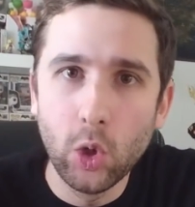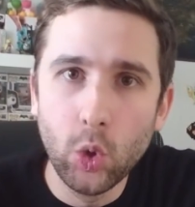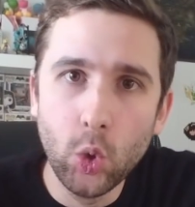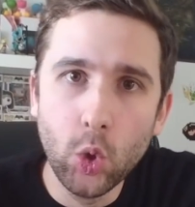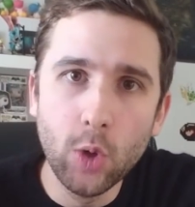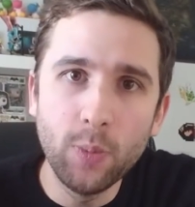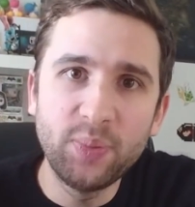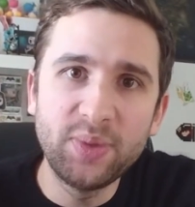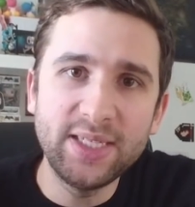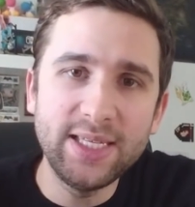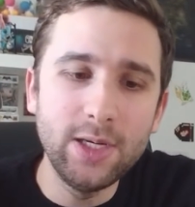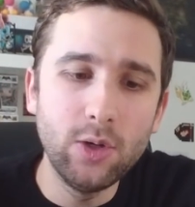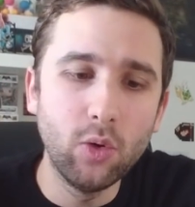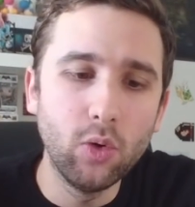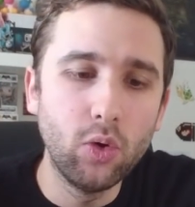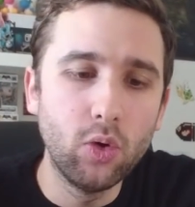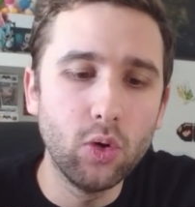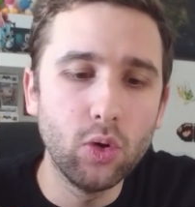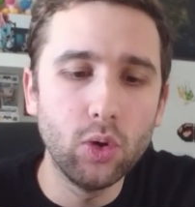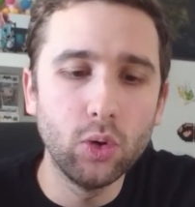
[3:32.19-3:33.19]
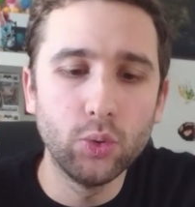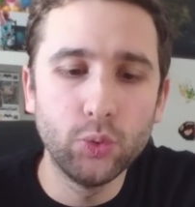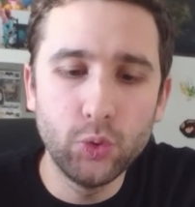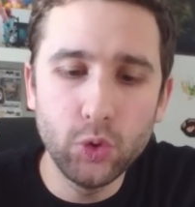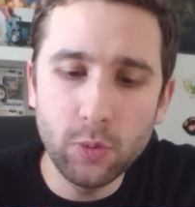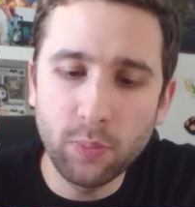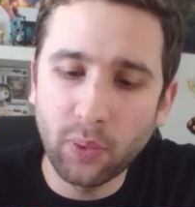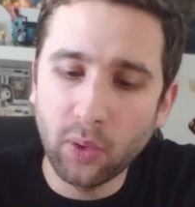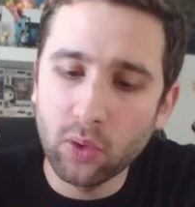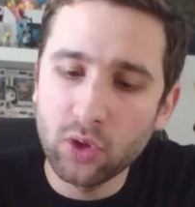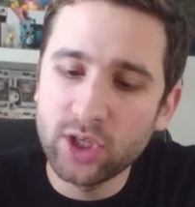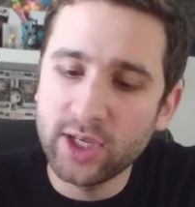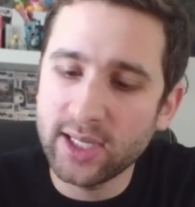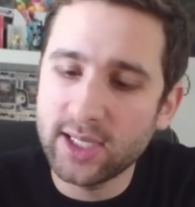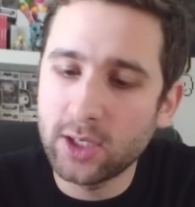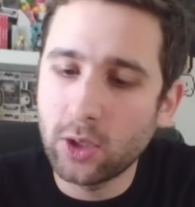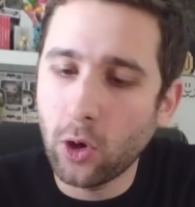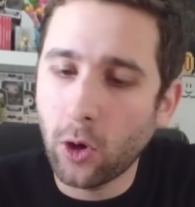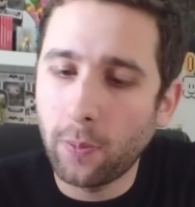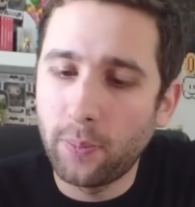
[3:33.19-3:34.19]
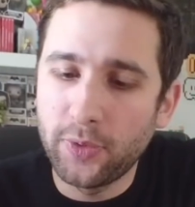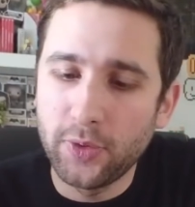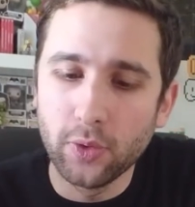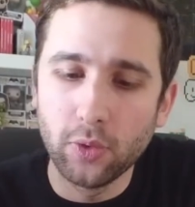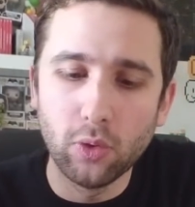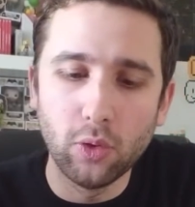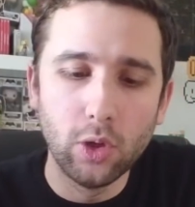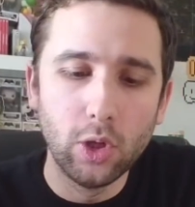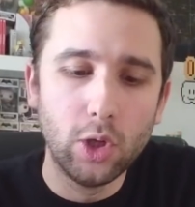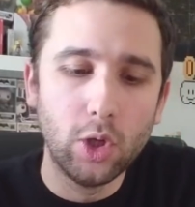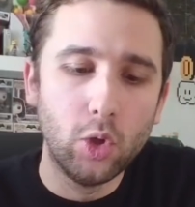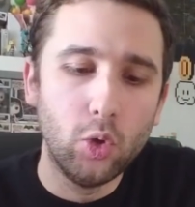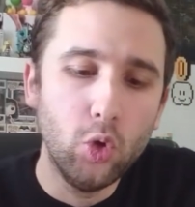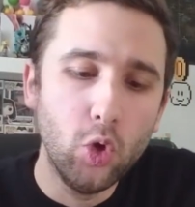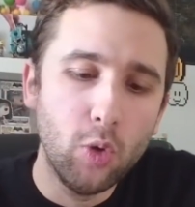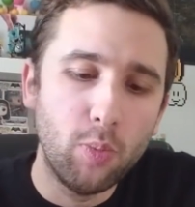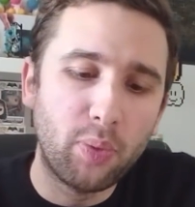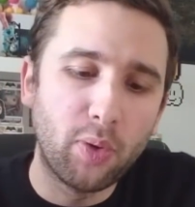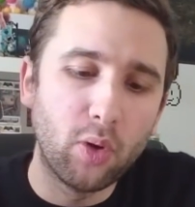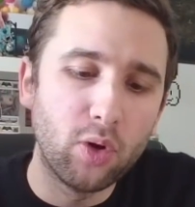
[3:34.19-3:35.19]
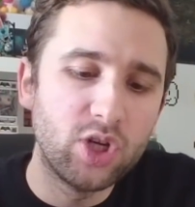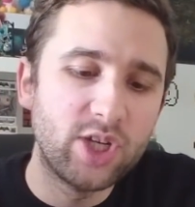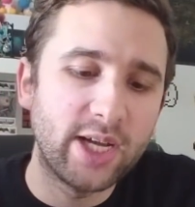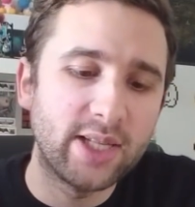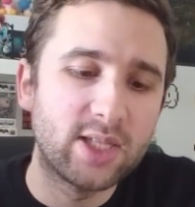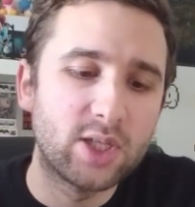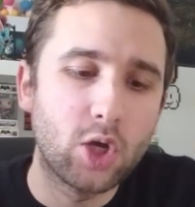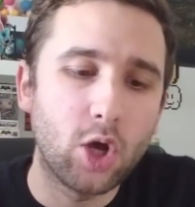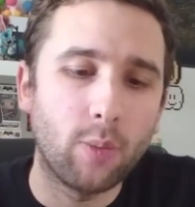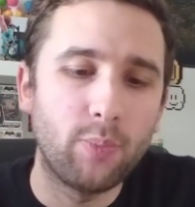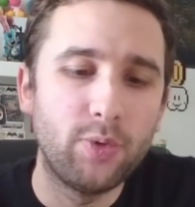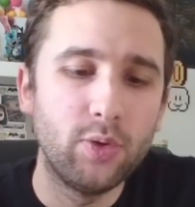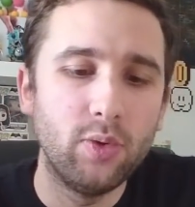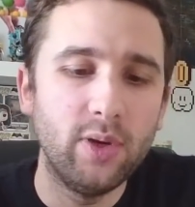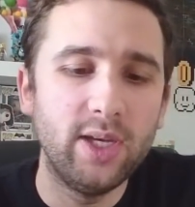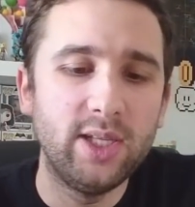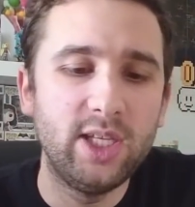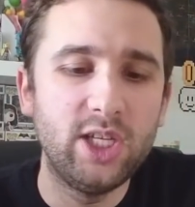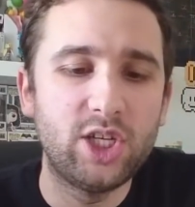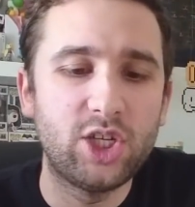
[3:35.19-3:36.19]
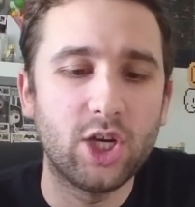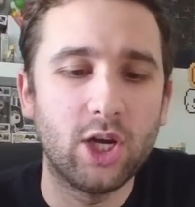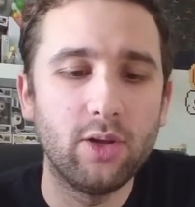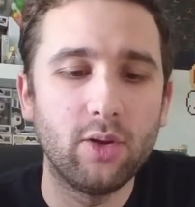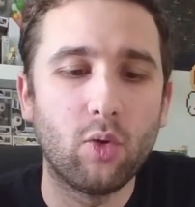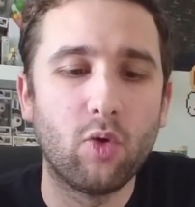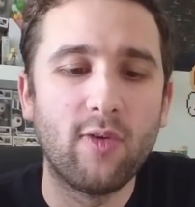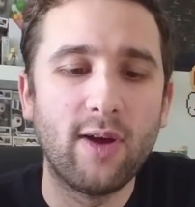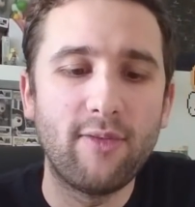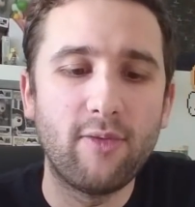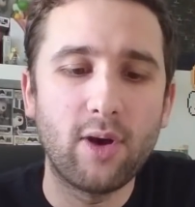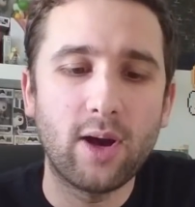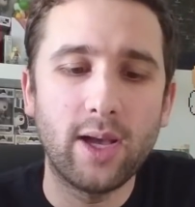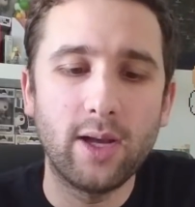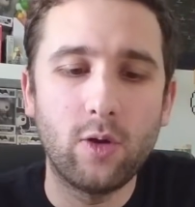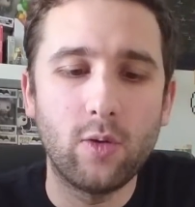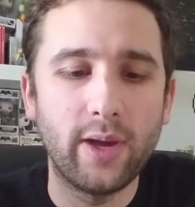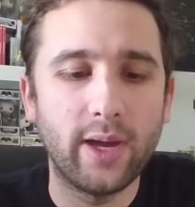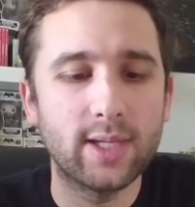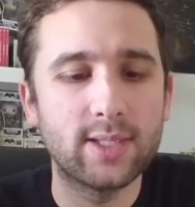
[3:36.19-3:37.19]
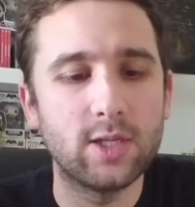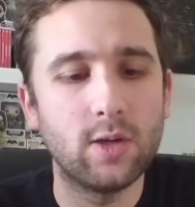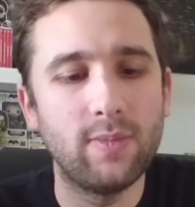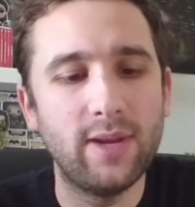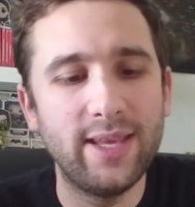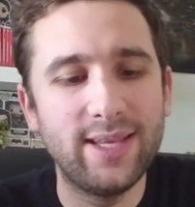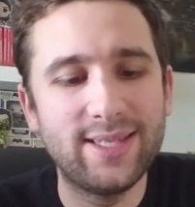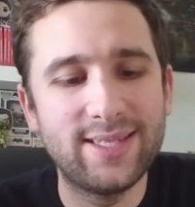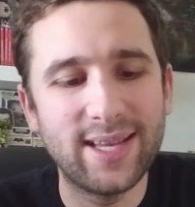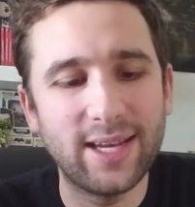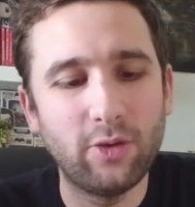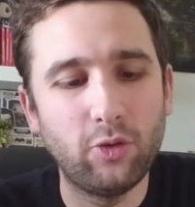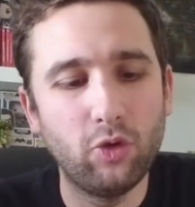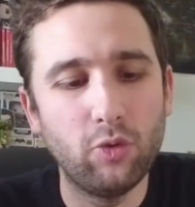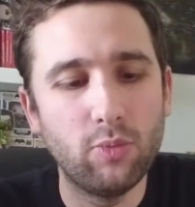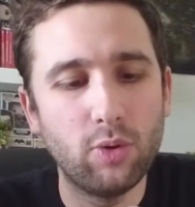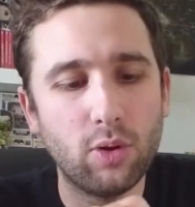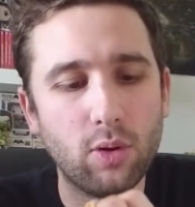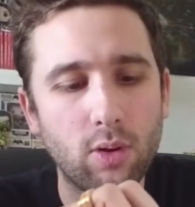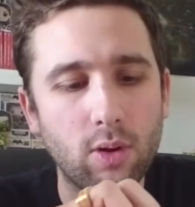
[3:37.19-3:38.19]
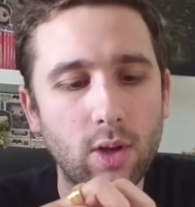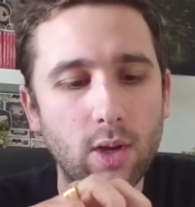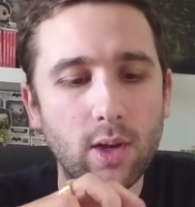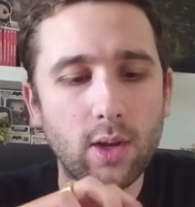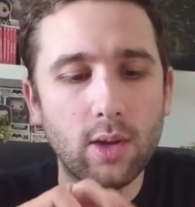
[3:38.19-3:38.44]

Le petit logo du projet Scorpio, le projet Scorpio Edition. On va voir à quoi elle ressemble exactement.